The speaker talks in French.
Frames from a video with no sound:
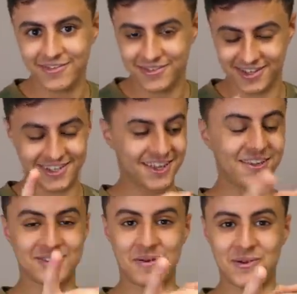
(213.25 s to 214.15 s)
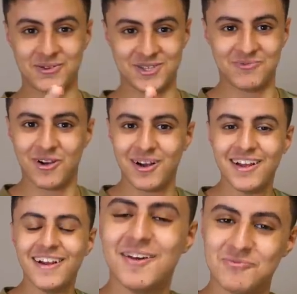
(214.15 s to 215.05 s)
Enfin, ça d'ailleurs, c'est pas mal aussi pour,
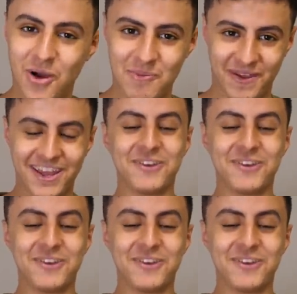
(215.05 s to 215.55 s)
pour après.